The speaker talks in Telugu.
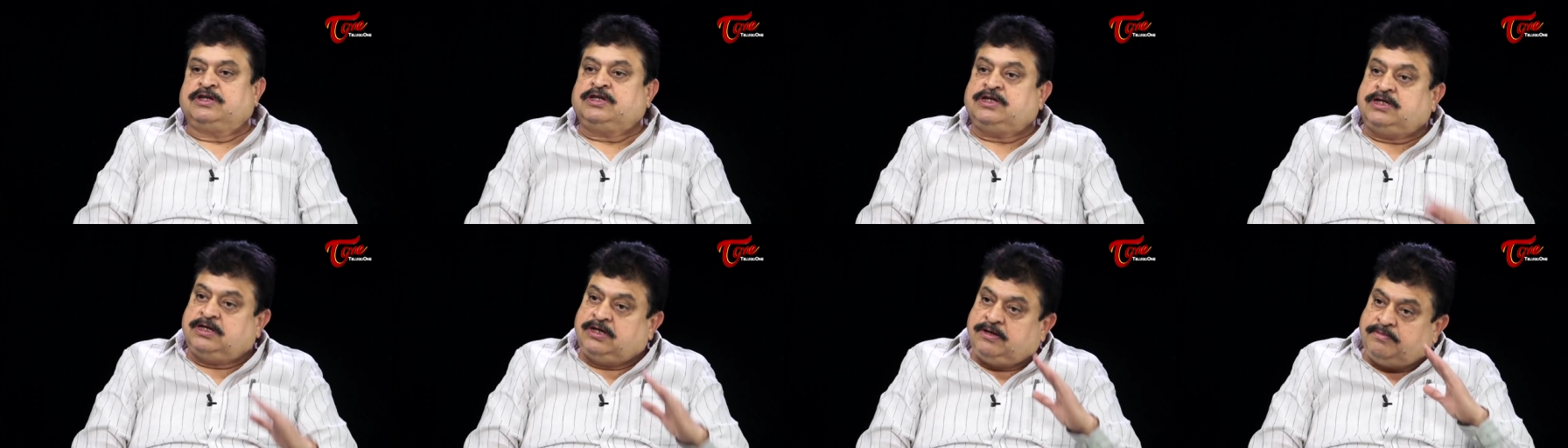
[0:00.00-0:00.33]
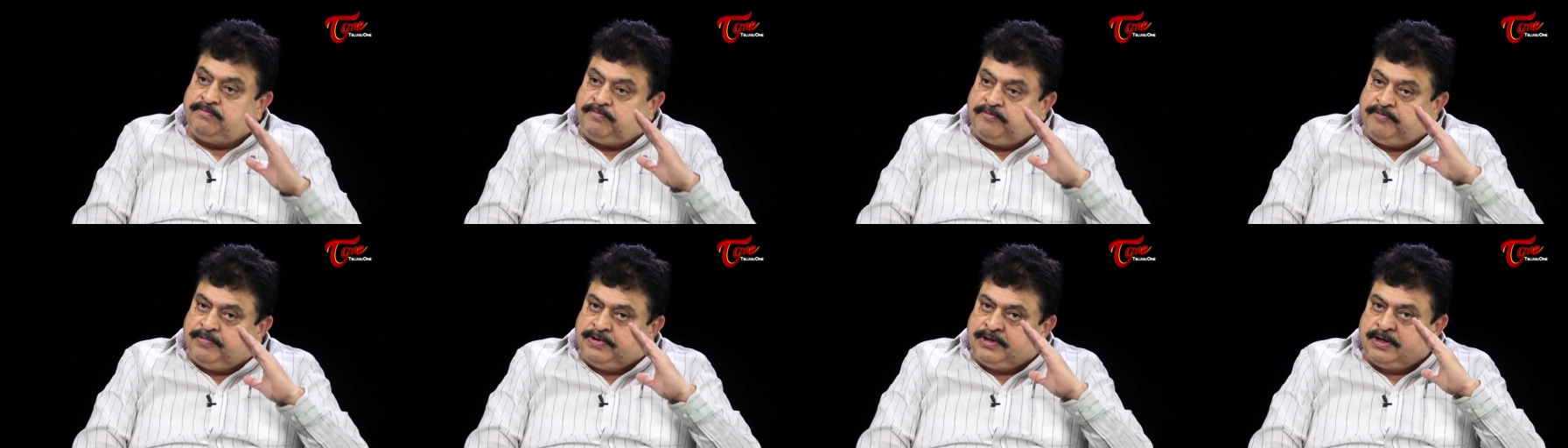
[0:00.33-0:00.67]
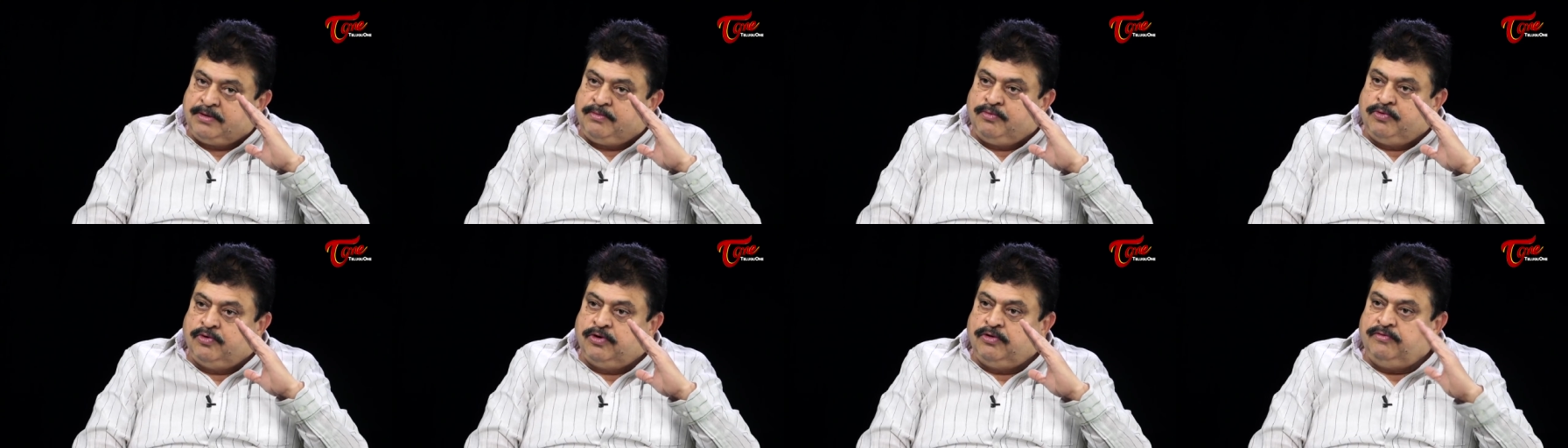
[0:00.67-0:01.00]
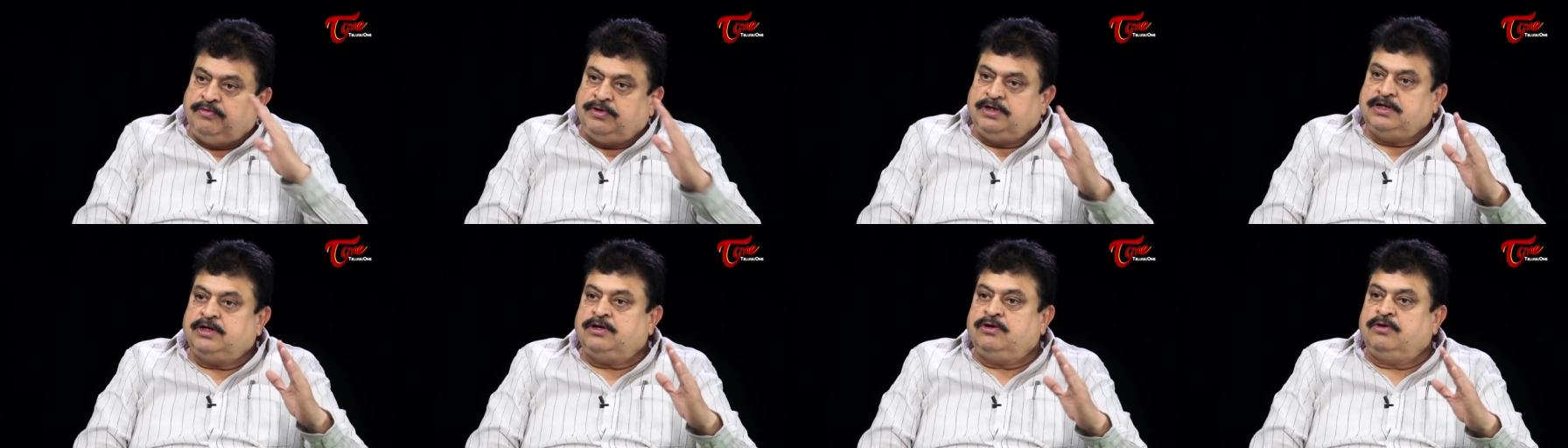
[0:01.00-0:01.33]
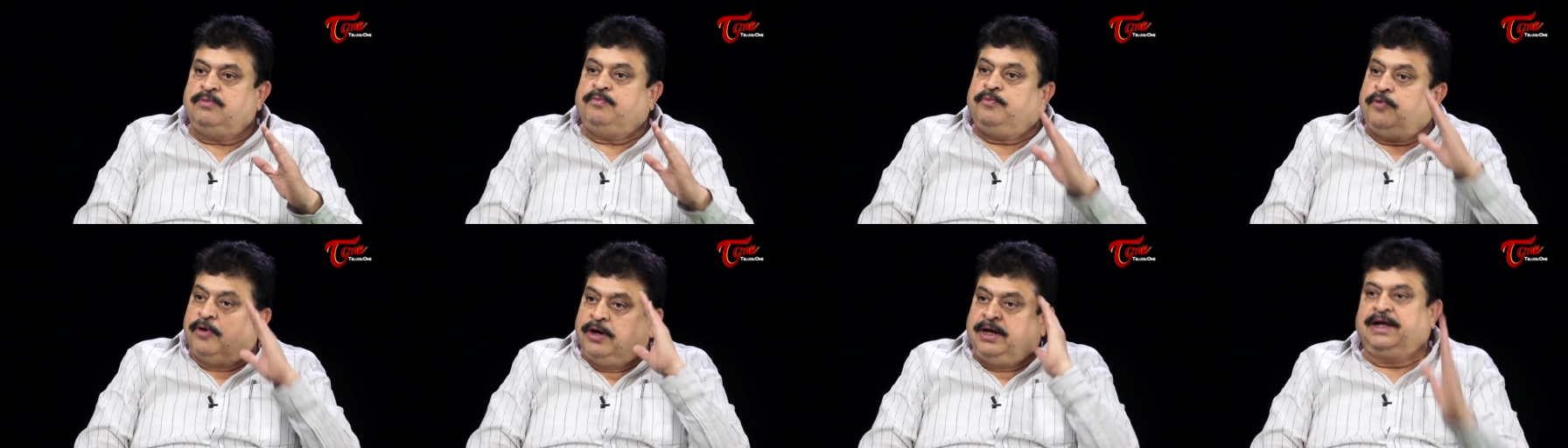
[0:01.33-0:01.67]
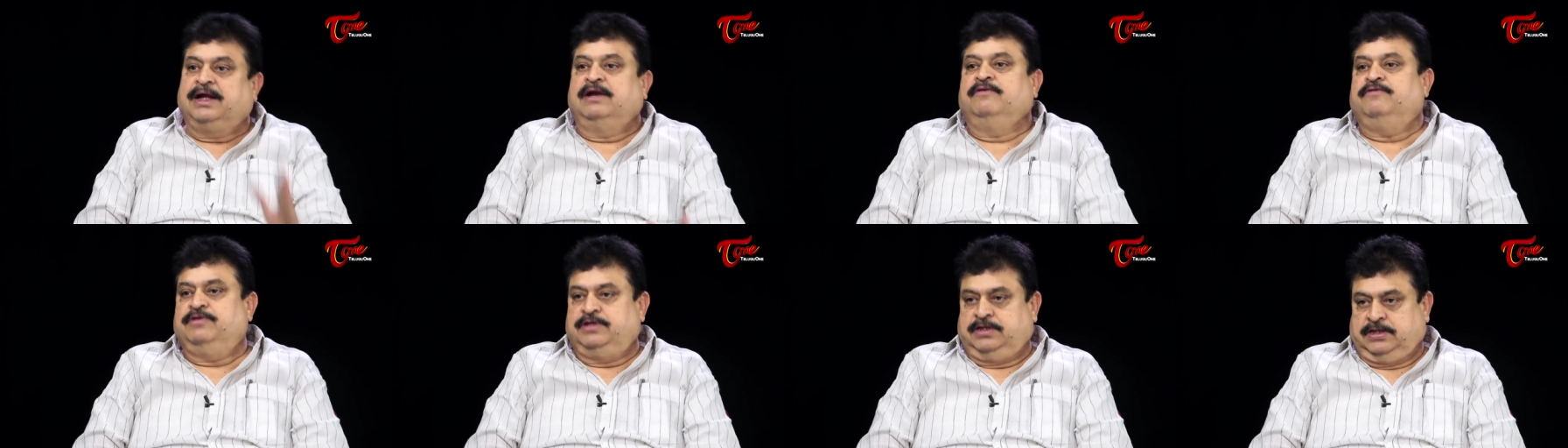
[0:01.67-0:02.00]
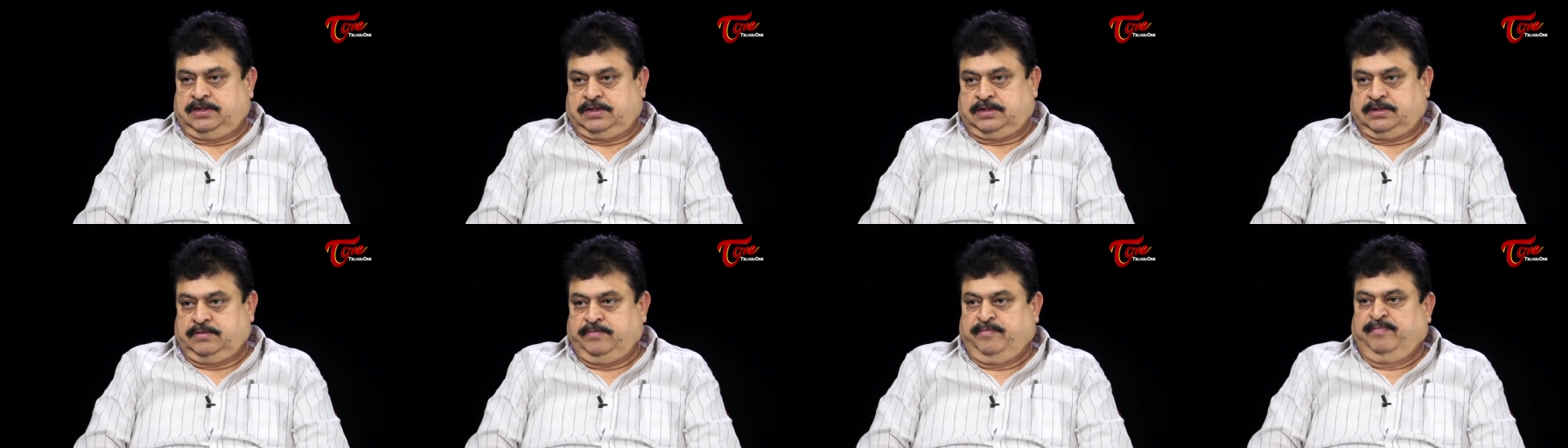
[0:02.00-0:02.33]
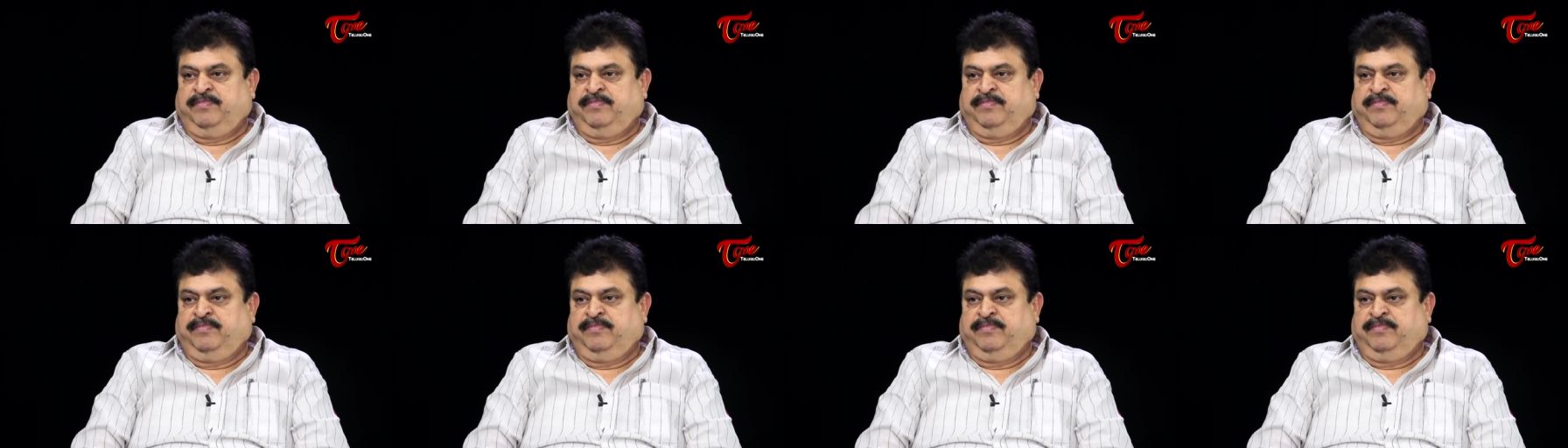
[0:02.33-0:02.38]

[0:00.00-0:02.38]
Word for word: ఫస్ట్ విజిట్ మూడు విజిట్లు పొలిటికల్ విజిట్స్